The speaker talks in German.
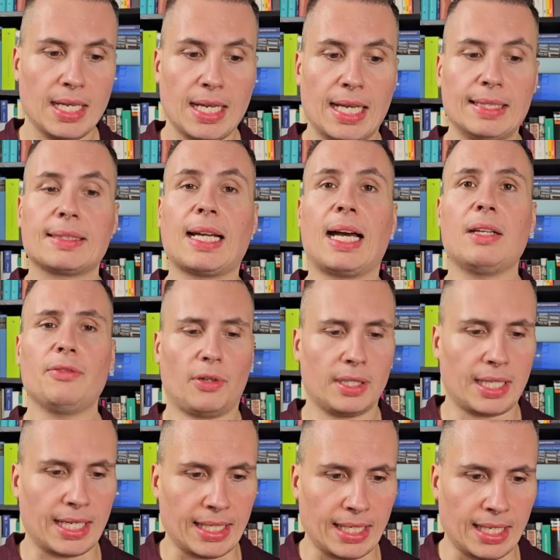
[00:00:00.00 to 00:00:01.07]
Es kann von
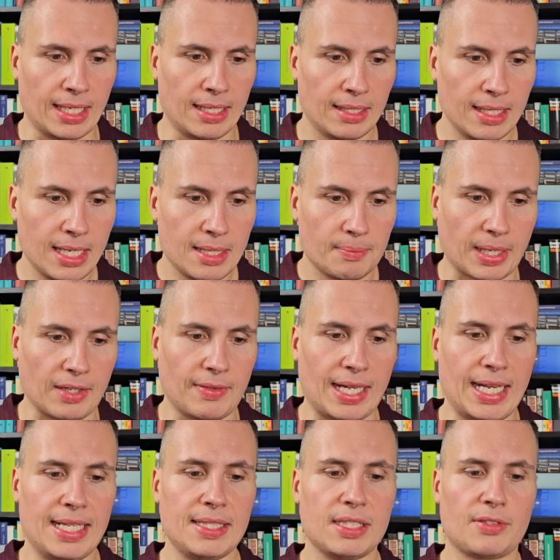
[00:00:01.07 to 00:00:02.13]
einer
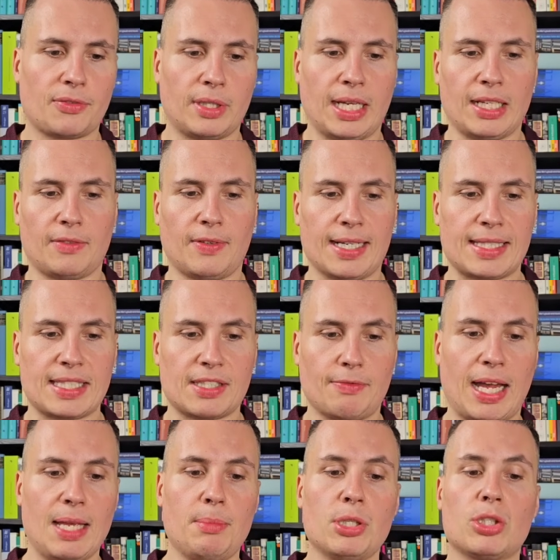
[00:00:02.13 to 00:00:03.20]
Prävalenz von etwa
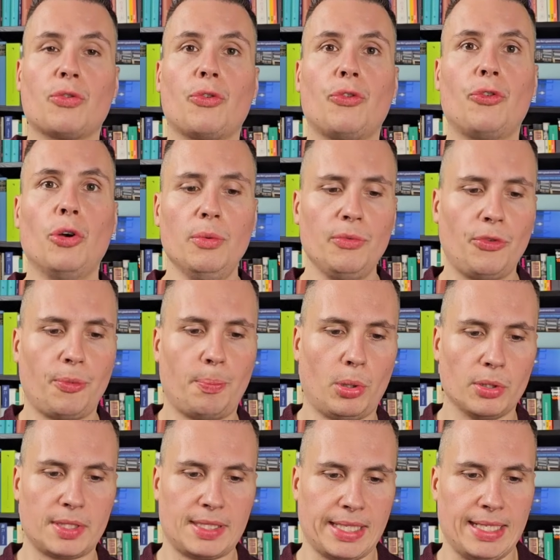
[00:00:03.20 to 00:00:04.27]
2 bis 5
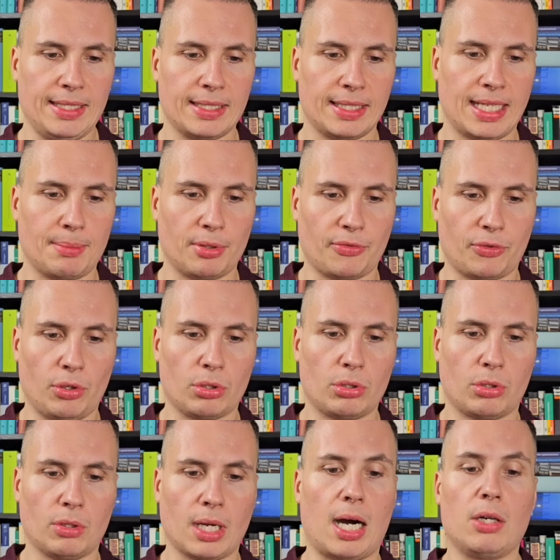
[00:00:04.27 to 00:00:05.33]
Prozent in der
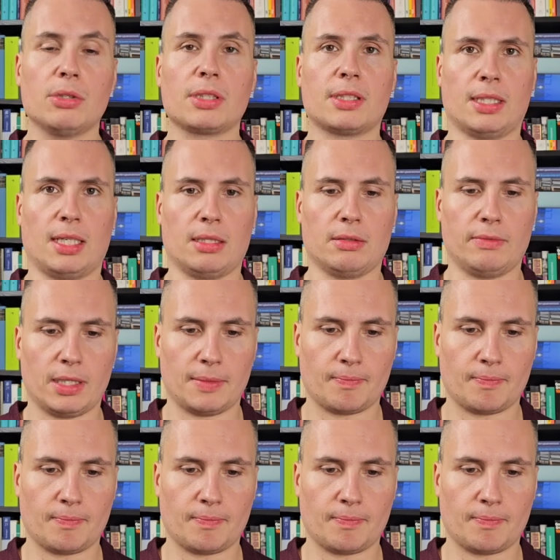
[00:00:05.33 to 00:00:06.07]
Bevölkerung ausgegangen werden.